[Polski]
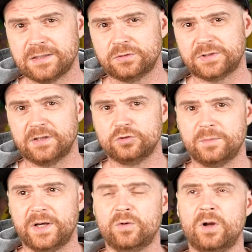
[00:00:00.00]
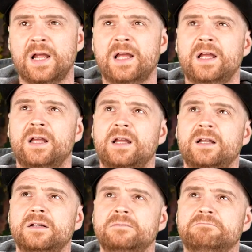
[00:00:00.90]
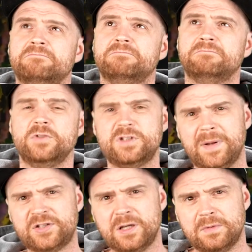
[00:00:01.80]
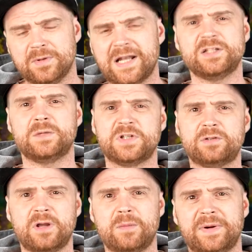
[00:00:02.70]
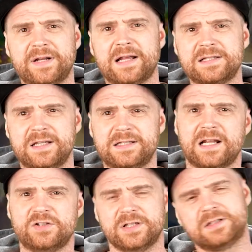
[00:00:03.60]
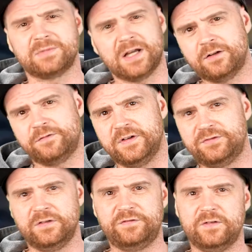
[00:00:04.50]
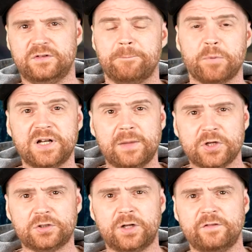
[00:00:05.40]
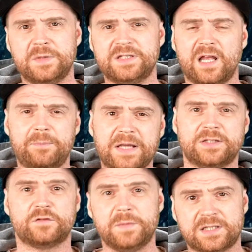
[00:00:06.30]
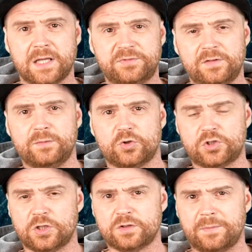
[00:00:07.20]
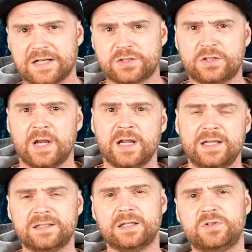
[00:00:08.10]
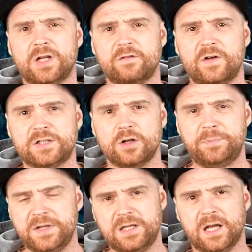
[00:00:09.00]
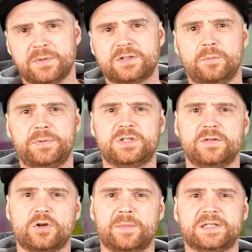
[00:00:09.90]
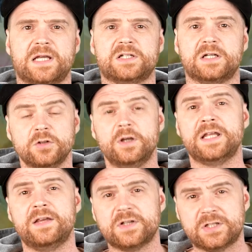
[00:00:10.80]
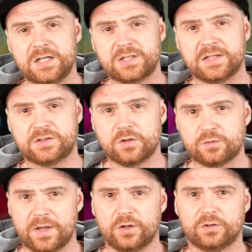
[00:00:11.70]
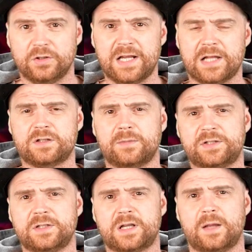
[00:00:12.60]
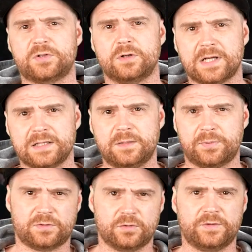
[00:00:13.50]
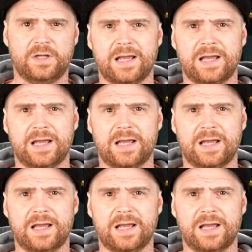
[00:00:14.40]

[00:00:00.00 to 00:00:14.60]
do tego numeru? No zobaczymy, bo na razie przesłuchałem parę razy i na razie jestem tak 50-50. Pogramy go trochę w mixtape, też w Mixtape TV możecie go zobaczyć. Jestem ciekaw waszej opinii, jakby co opiszcie w komentarzach. No i najważniejsze, co złego to nie ja, do zobaczyska przy okazji pozdrówki